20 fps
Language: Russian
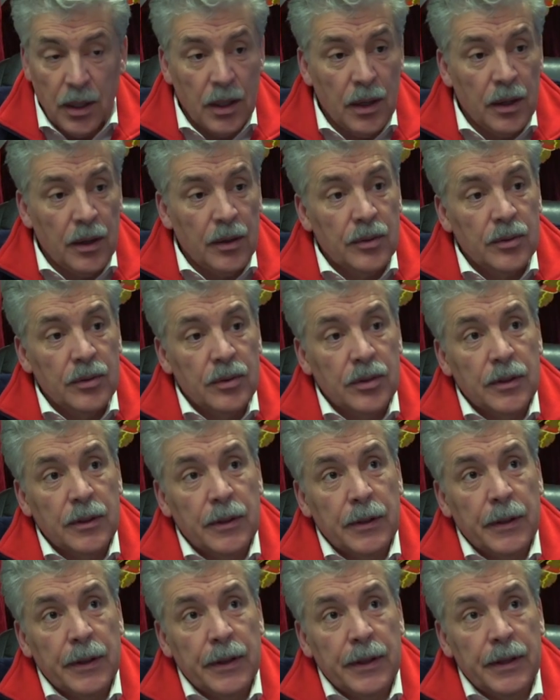Вот.
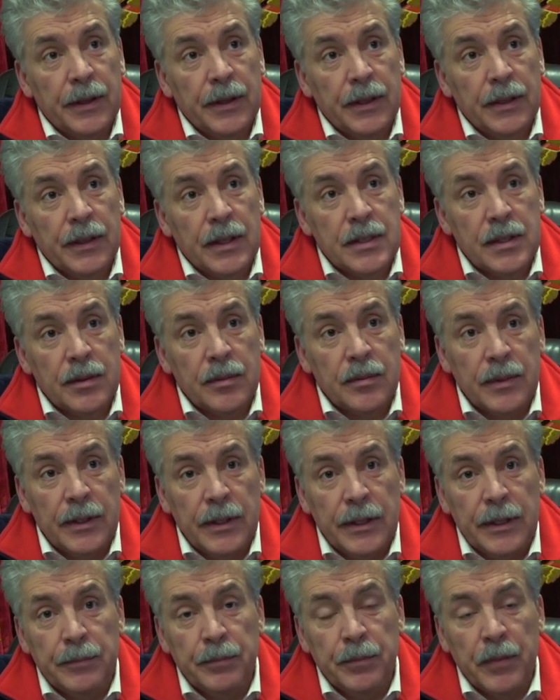И на самом
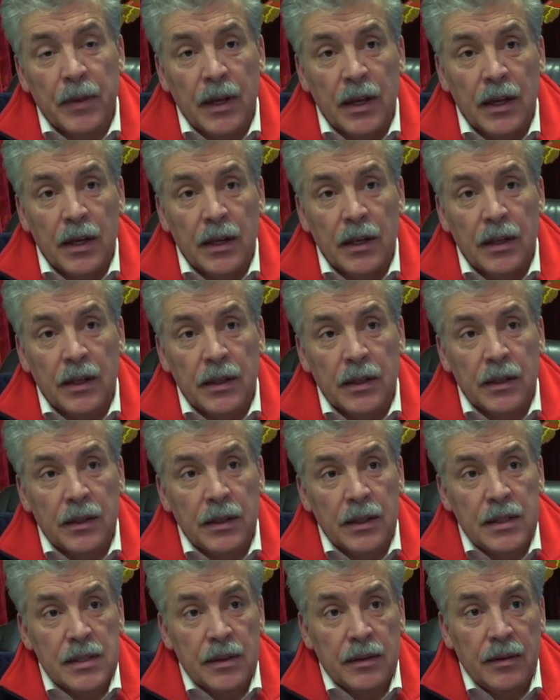деле, э,
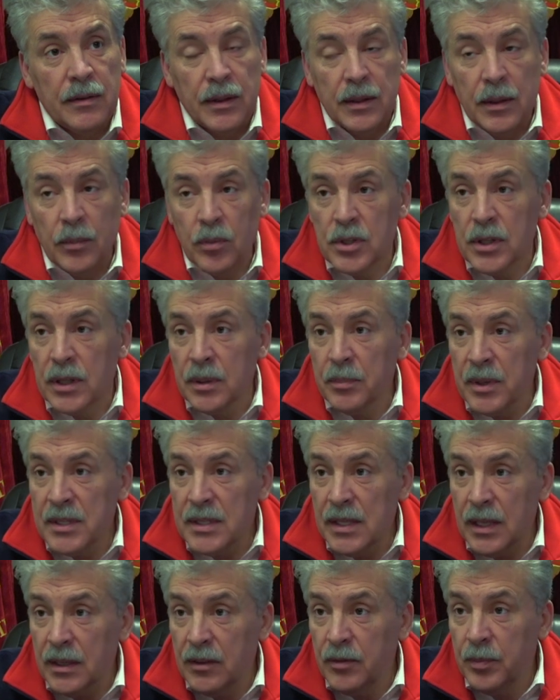если говорить о бюджетном
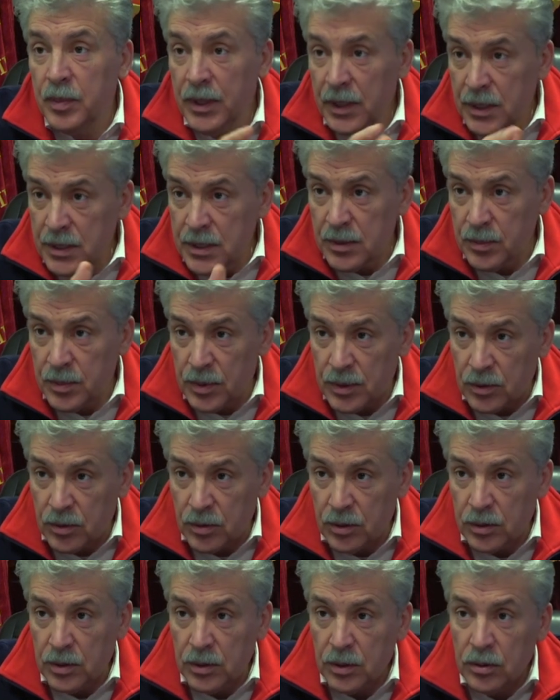послании в принципе, то
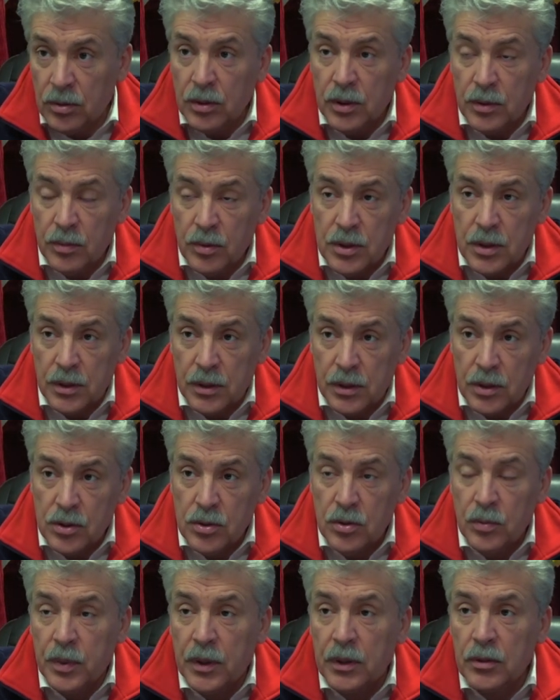это не только бюджет, это
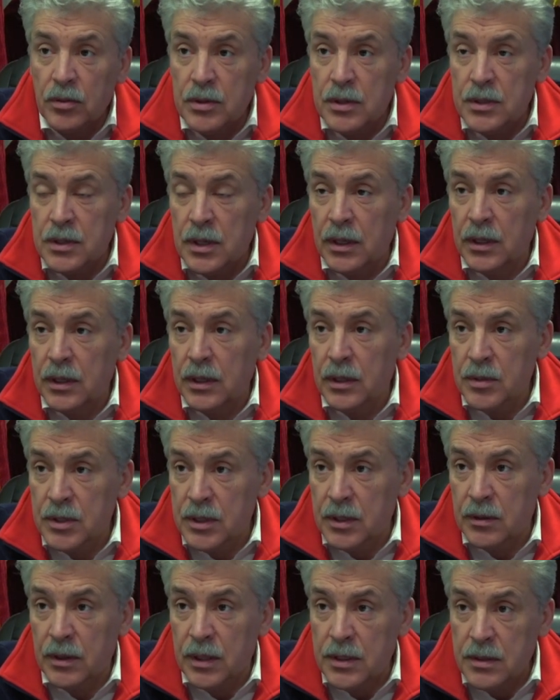еще и прогноз
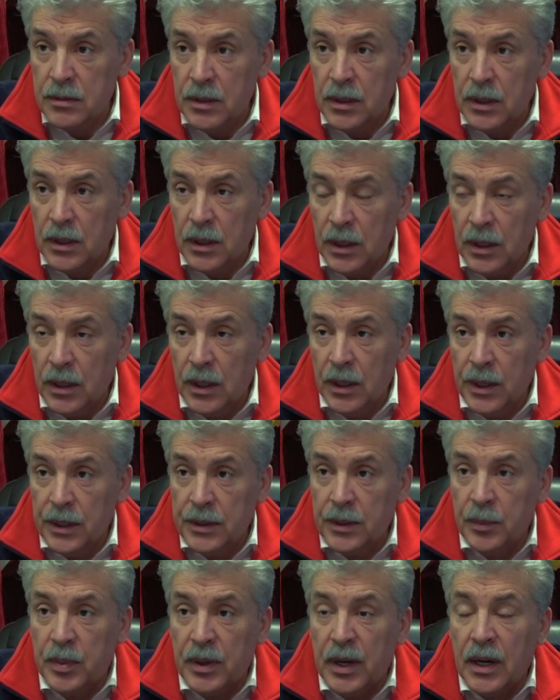социально-экономического развития,
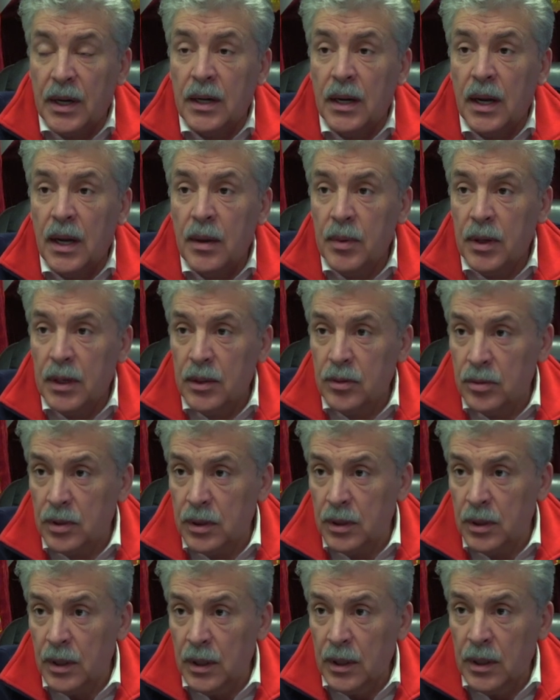это программы,
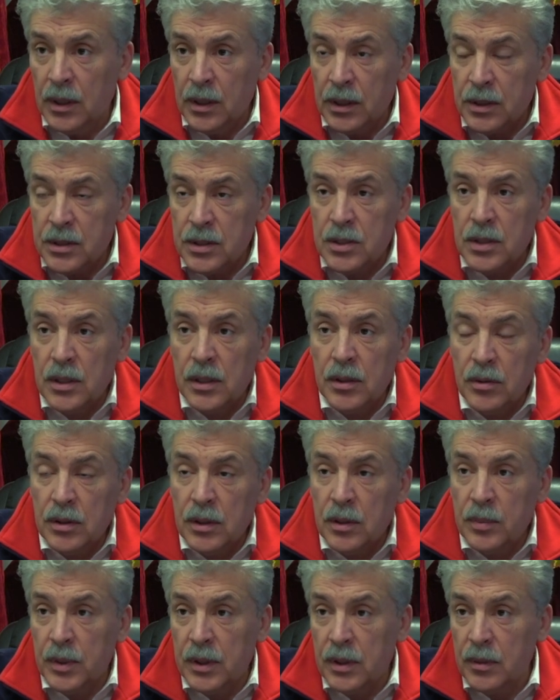которые, к сожалению,
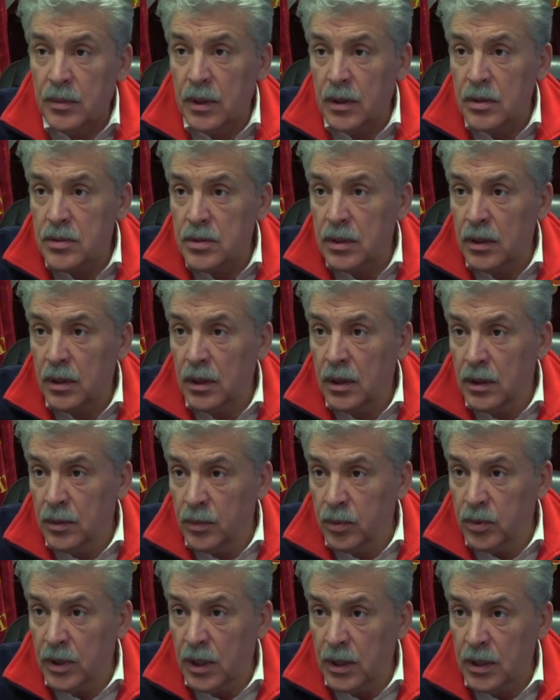теперь принимаются не
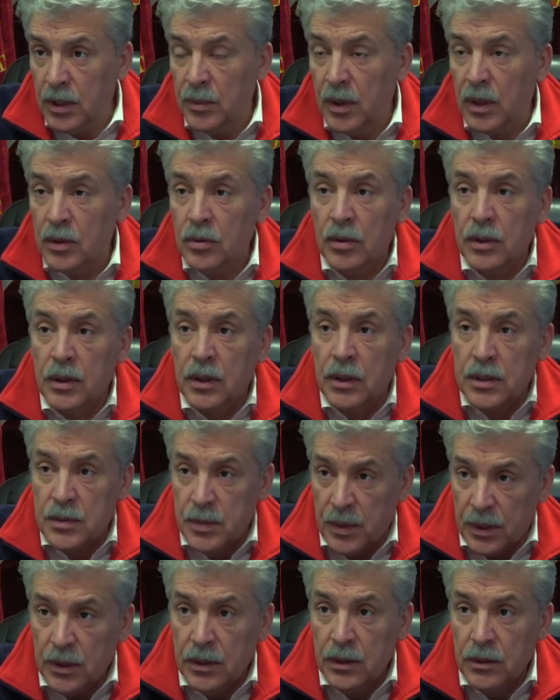депутатами, а только
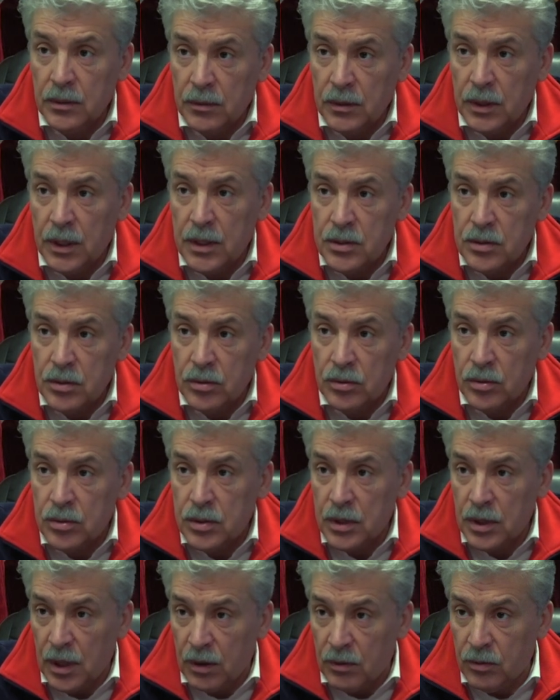исполнительной властью, то
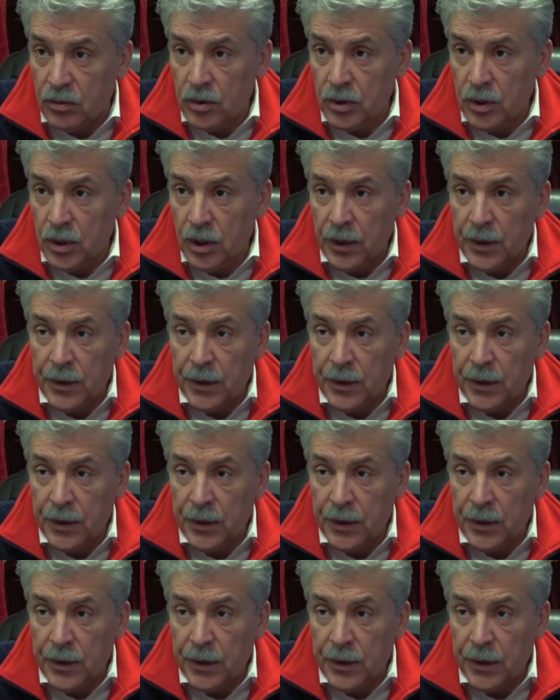есть главой.